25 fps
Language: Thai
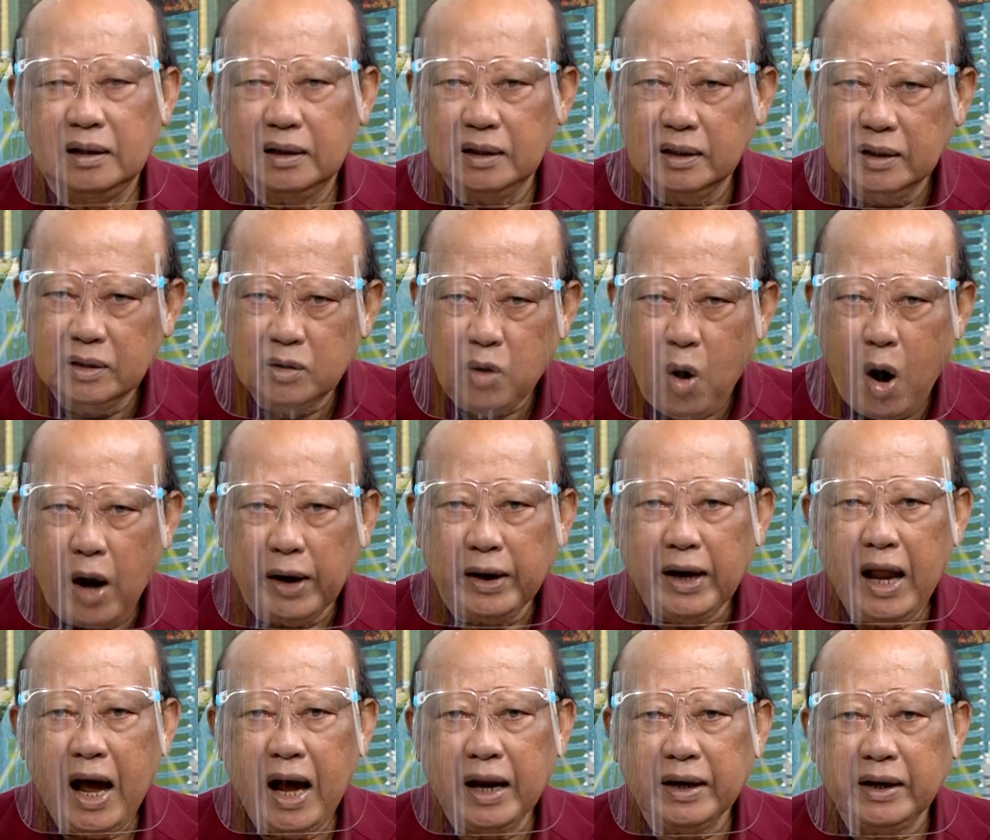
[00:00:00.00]
หรือก่
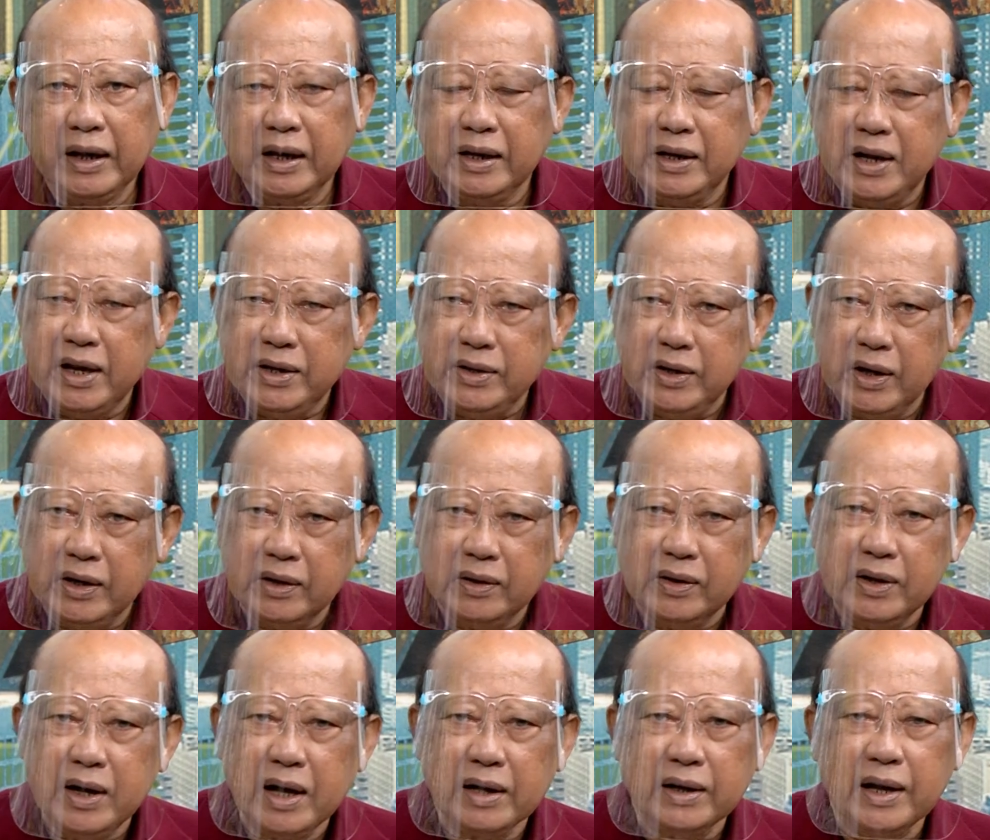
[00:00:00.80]
อนหน้านี้ได้ยิ
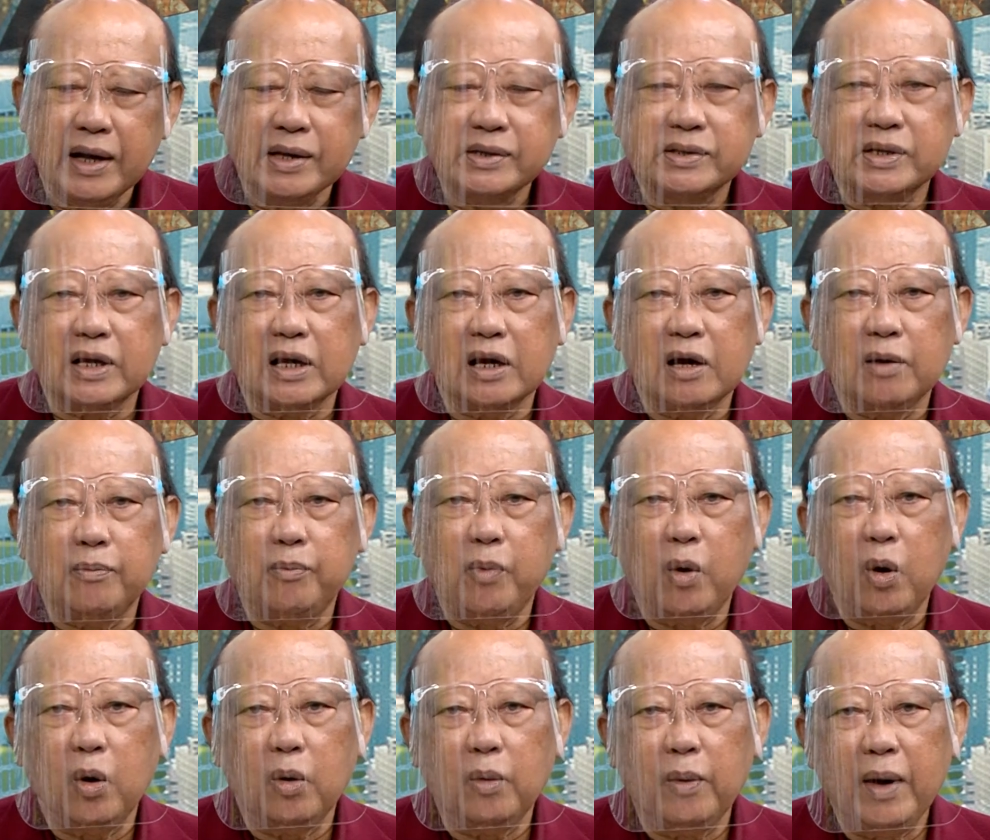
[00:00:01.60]
นเรื่องในสิงค
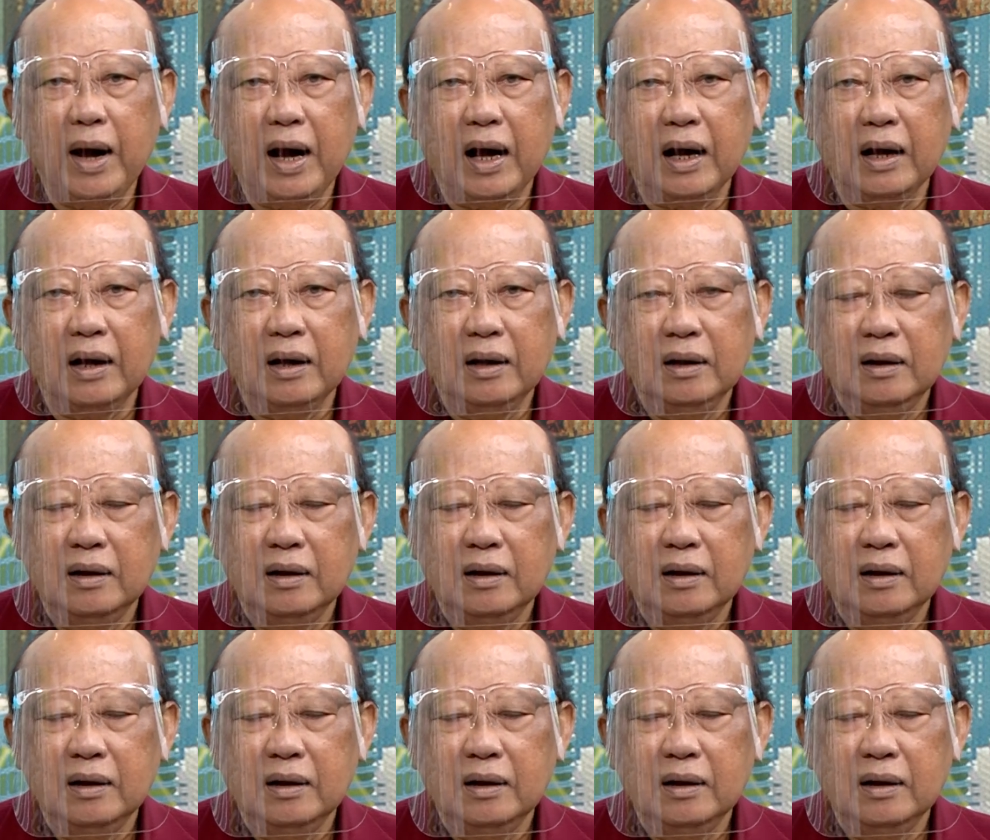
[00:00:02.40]
โปร์ว่า